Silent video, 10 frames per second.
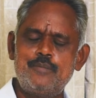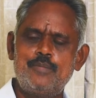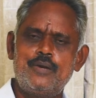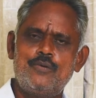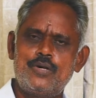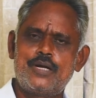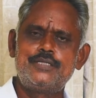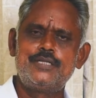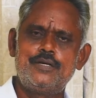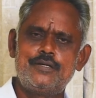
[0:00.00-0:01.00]
நண்பர் ஒரு
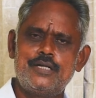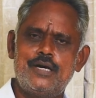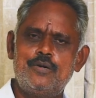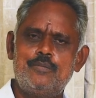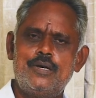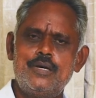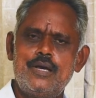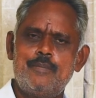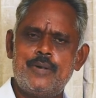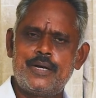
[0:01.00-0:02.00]
கட்சியில் இருந்தாலும்
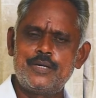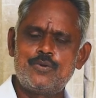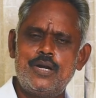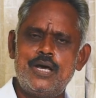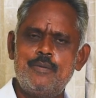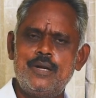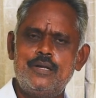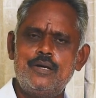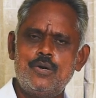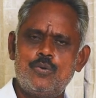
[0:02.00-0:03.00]
பகை கொள்ளாமல்
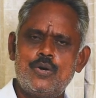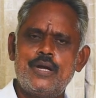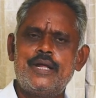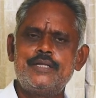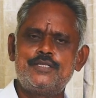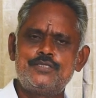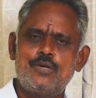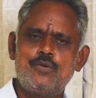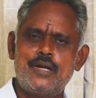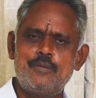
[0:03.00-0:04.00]
உடனழைத்து
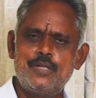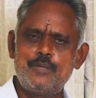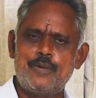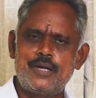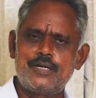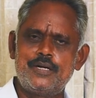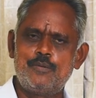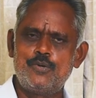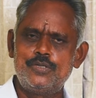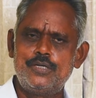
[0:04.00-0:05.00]
செல்வார் என்பதை பார்க்கின்ற
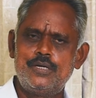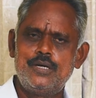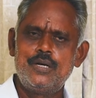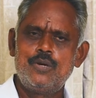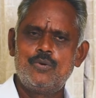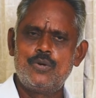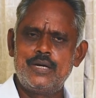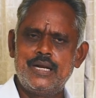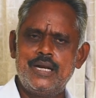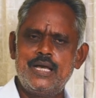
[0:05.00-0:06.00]
போது ஒரு
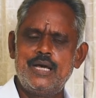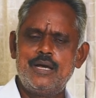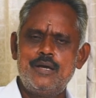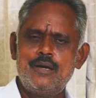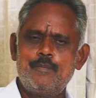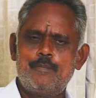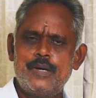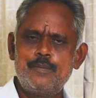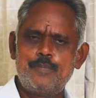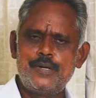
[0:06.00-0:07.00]
நல்ல
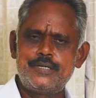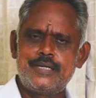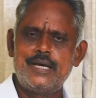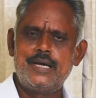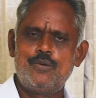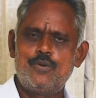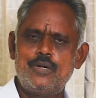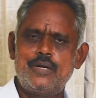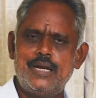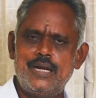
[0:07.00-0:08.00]
பண்பட்ட ஒரு
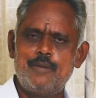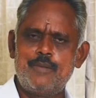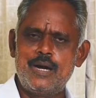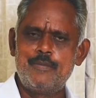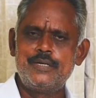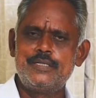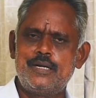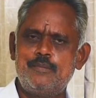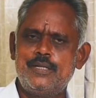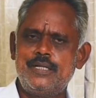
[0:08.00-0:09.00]
நல்ல
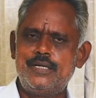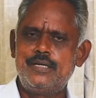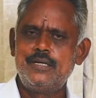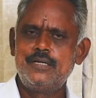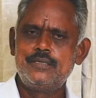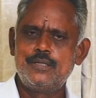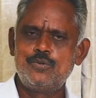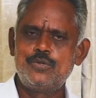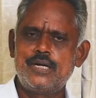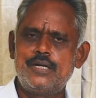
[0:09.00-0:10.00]
மாமனிதர் என்பதை இந்த
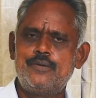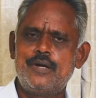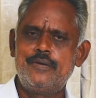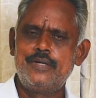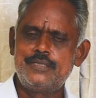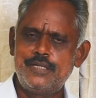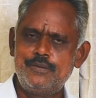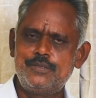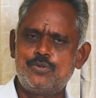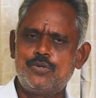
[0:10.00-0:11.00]
நூற்றாண்டு விழாவிலே
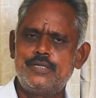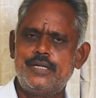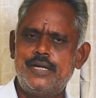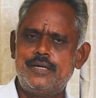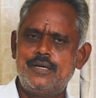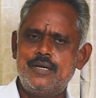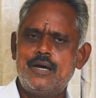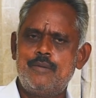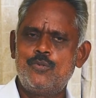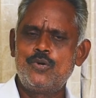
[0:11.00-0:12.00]
தெரிவித்துக் கொள்கிறேன்
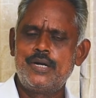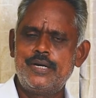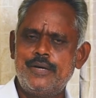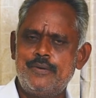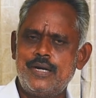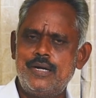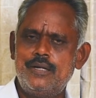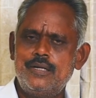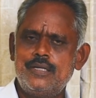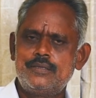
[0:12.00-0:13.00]
முருகன் அவர்கள்
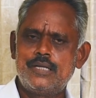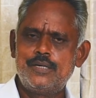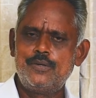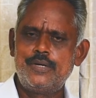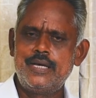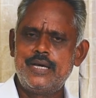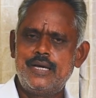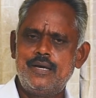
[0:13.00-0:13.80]
தன்னுடைய